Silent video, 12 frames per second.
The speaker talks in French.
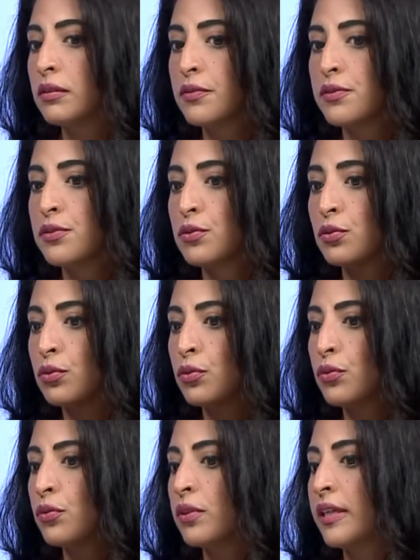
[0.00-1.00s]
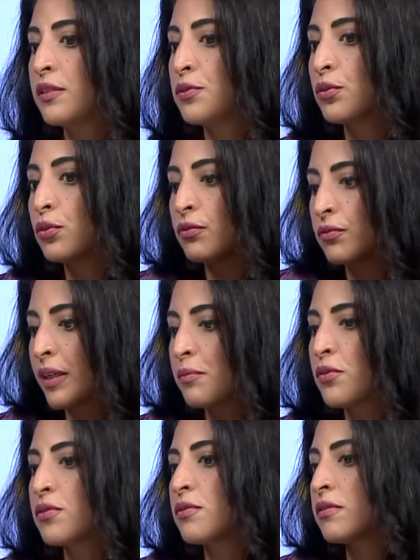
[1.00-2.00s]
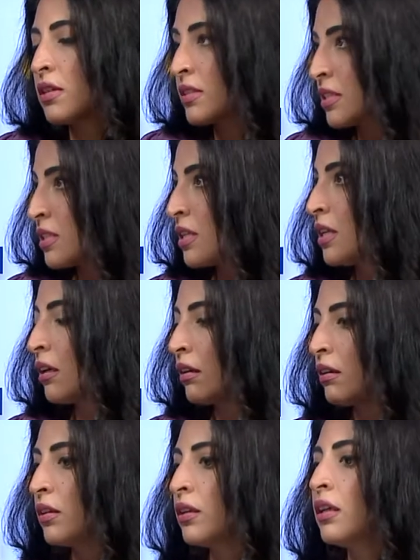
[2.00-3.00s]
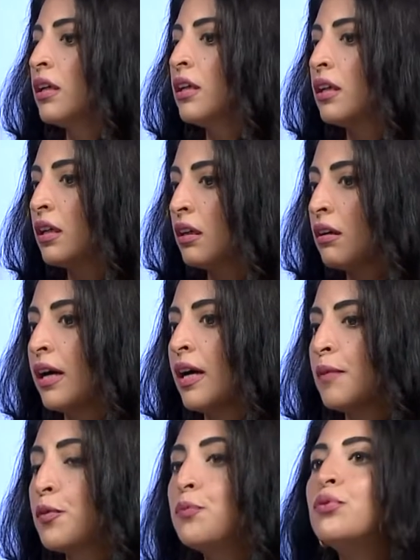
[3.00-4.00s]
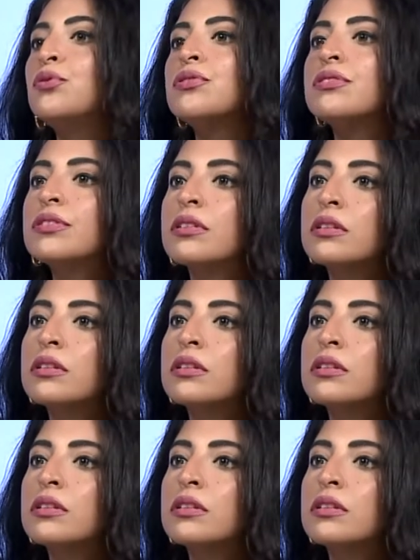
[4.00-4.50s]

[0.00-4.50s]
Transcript: se, vraiment se sentir un peu plus